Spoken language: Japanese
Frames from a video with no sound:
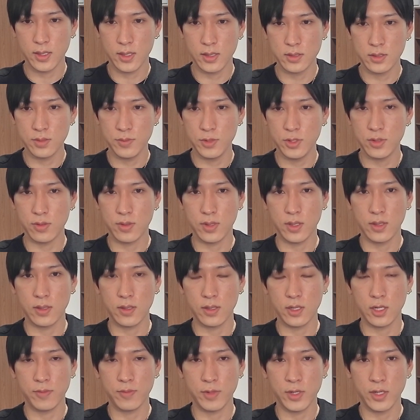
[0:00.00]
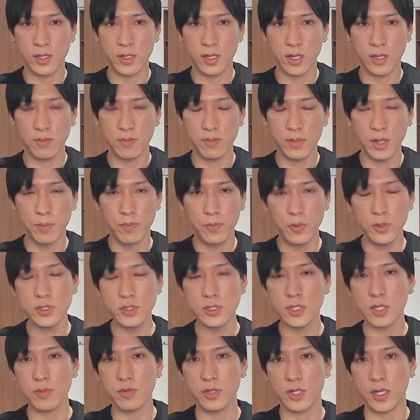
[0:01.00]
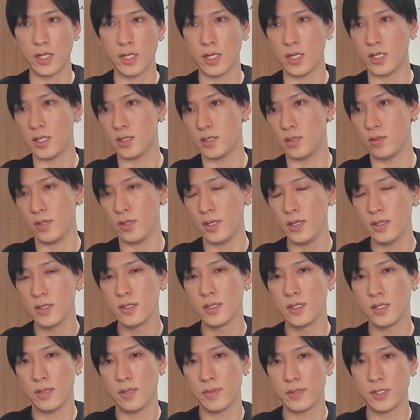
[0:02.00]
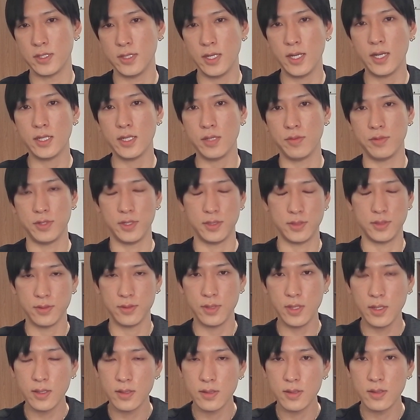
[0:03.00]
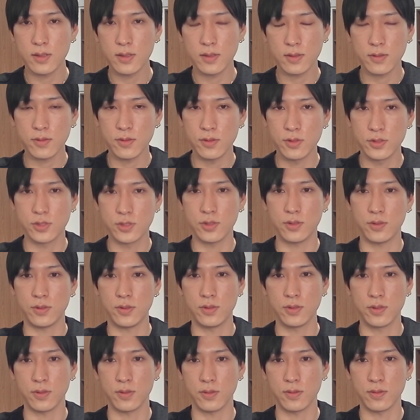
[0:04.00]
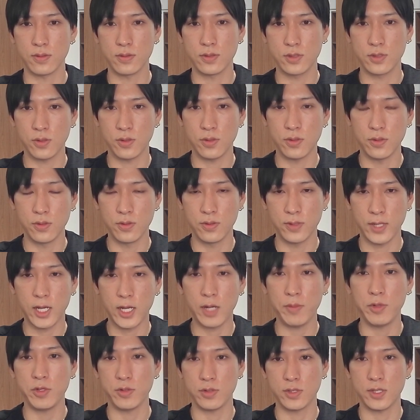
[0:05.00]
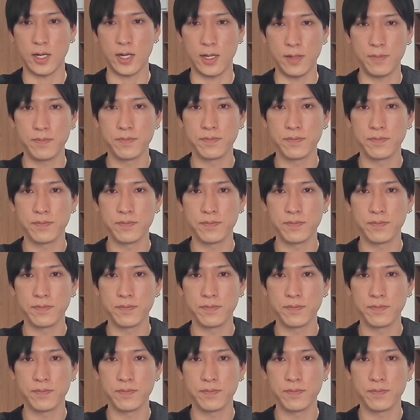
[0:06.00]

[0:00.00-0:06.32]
ず見ておかなければいけない。まあ、ポジティブではないですよね。やっぱネガティブですよね。この情報と、情報の中身としたら。